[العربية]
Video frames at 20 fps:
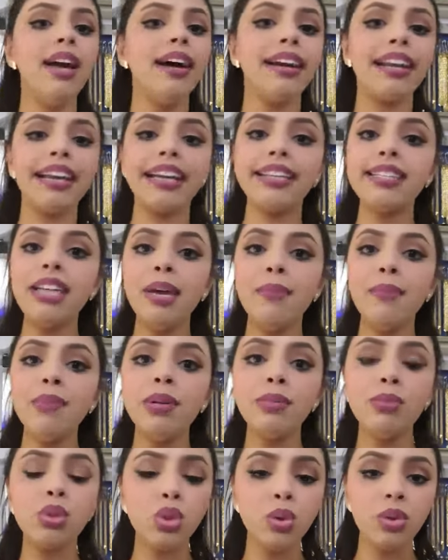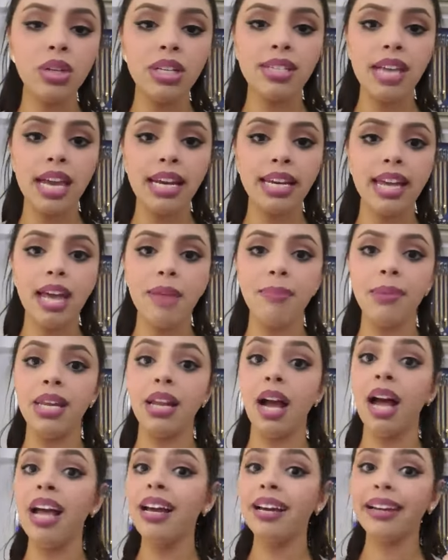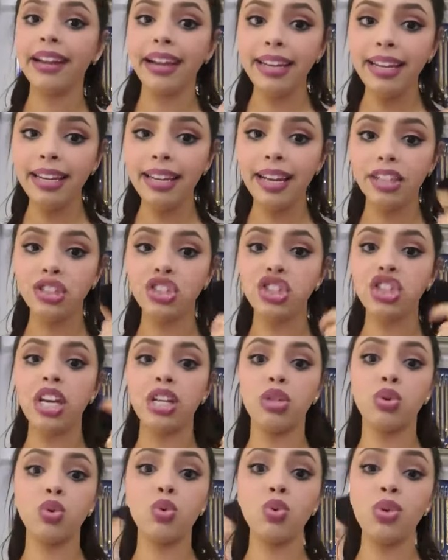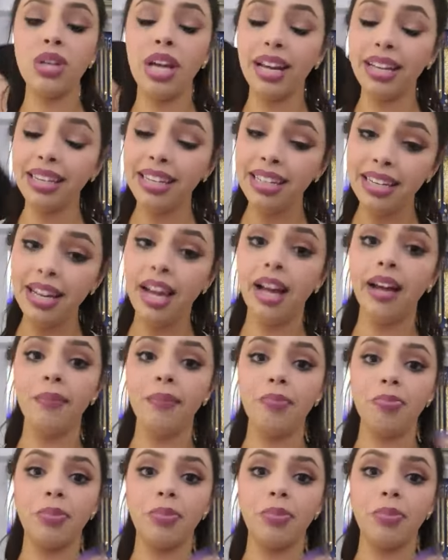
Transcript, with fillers: راه كتحمل مسؤوليتها الكامله راه الا غشاتك ولا الا